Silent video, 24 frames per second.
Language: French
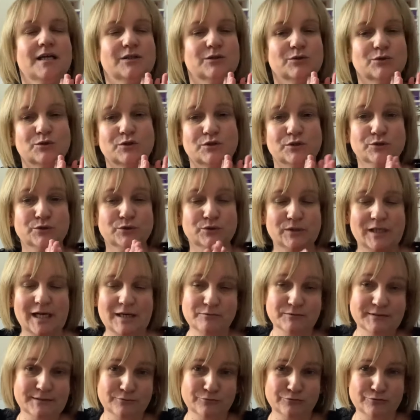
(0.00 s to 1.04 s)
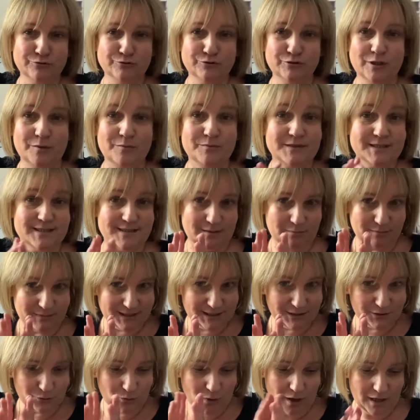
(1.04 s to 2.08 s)
Donc euh, là, on nous sommes
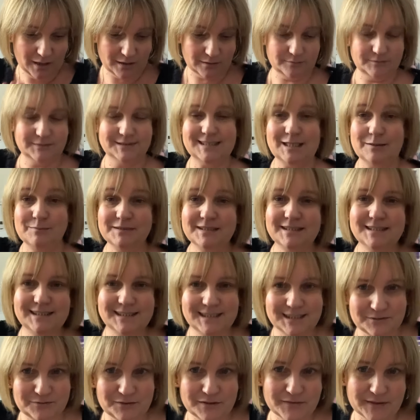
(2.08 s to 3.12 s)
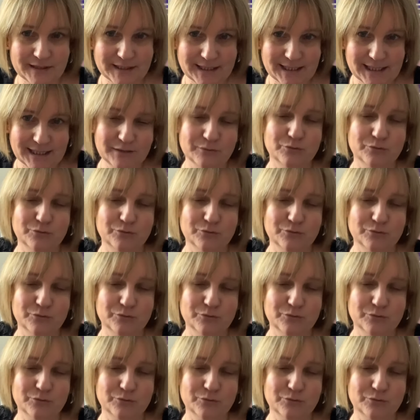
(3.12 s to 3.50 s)
samedi soir, samedi 10 février.